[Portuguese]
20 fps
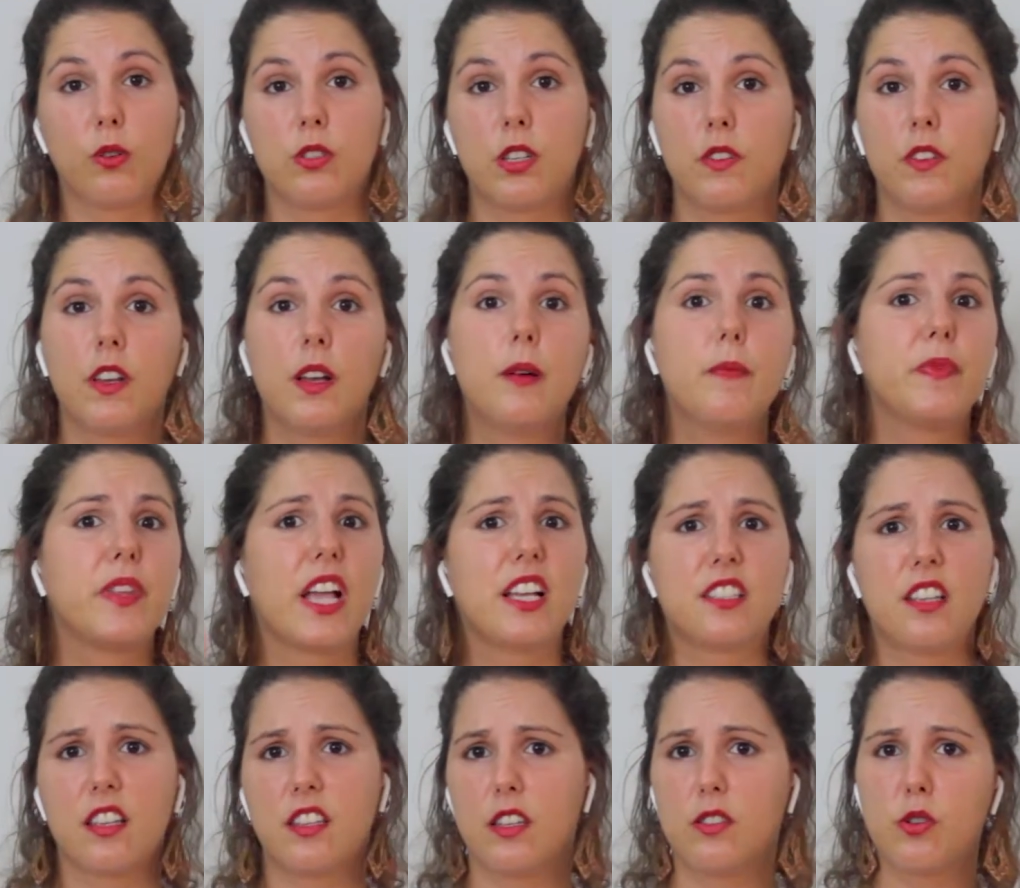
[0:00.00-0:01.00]
Inclusive,
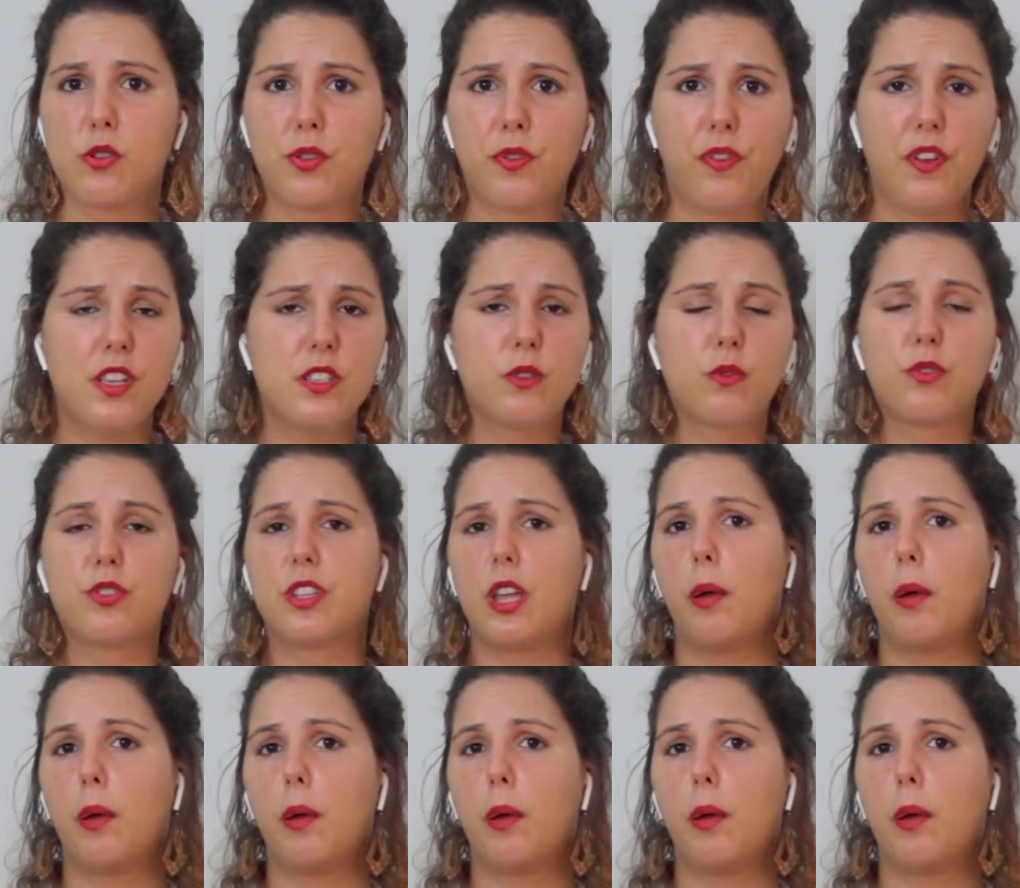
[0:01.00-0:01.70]
exercícios físicos,